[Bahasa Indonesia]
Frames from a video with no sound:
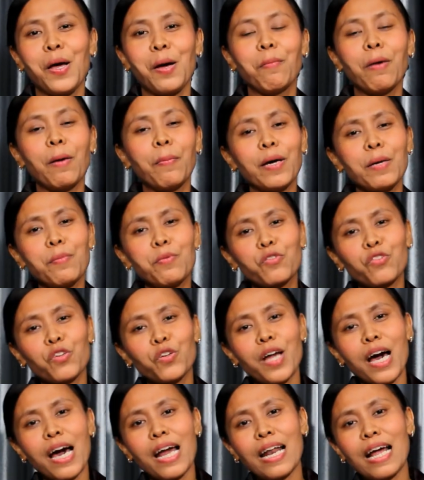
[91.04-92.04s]
Bapak Ibu
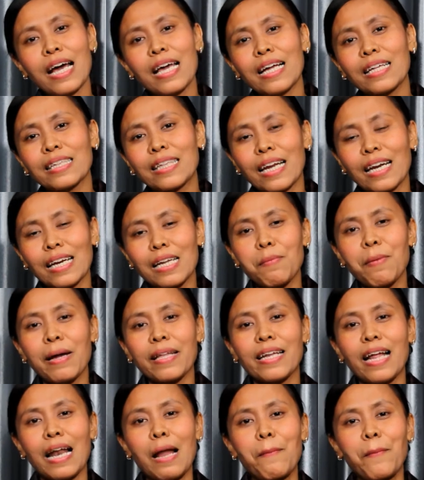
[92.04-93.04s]
Saudara yang
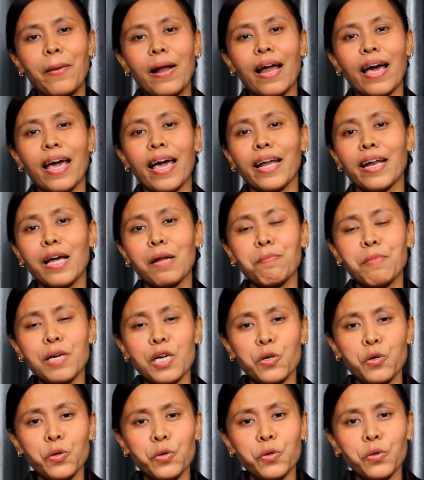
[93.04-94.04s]
terlibat dalam pelayanan
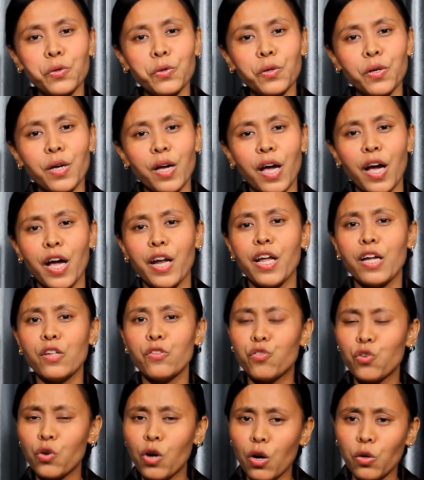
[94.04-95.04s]
minggu,
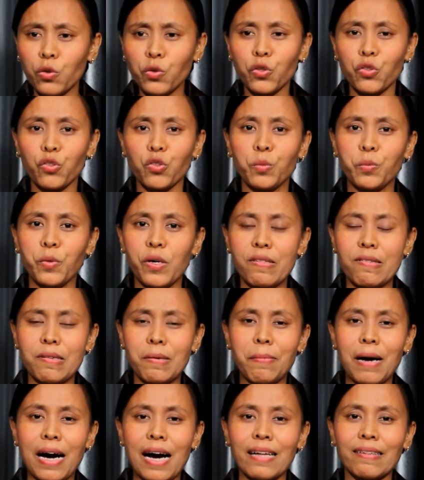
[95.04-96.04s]
dan juga untuk semua
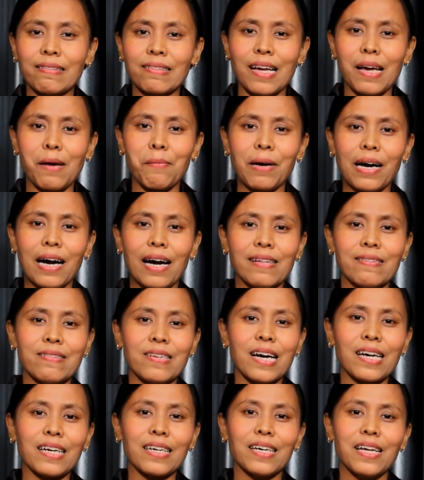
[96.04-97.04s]
jemaat saya
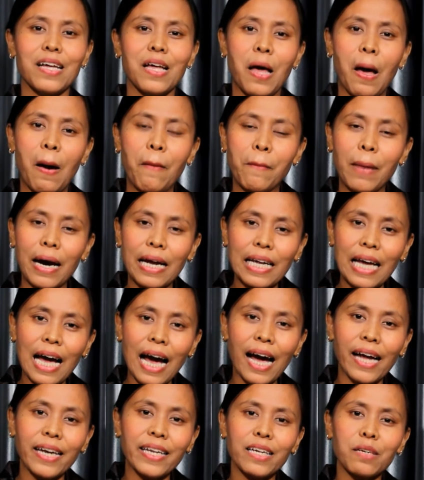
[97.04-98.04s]
mengajak mari
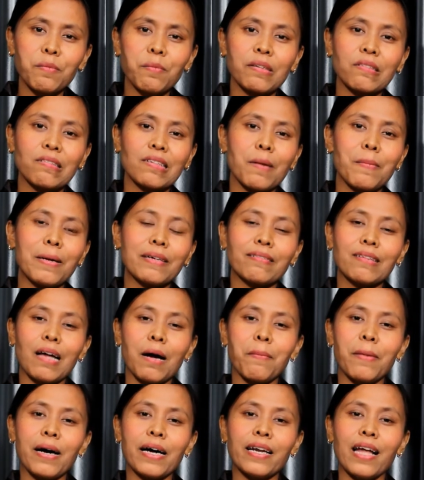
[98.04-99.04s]
hadir
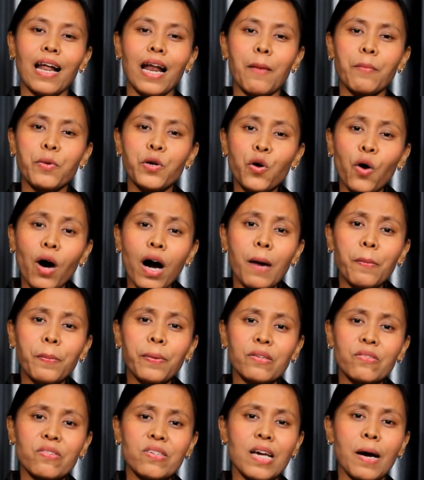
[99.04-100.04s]
bersama-sama dalam doa
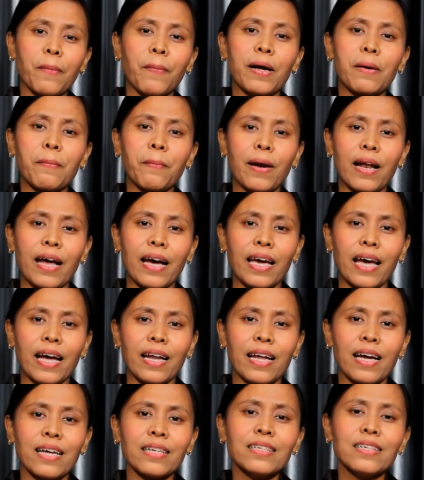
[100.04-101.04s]
persiapan
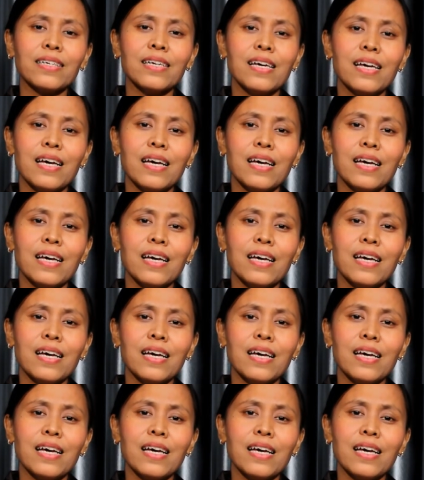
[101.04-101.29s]
pelayanan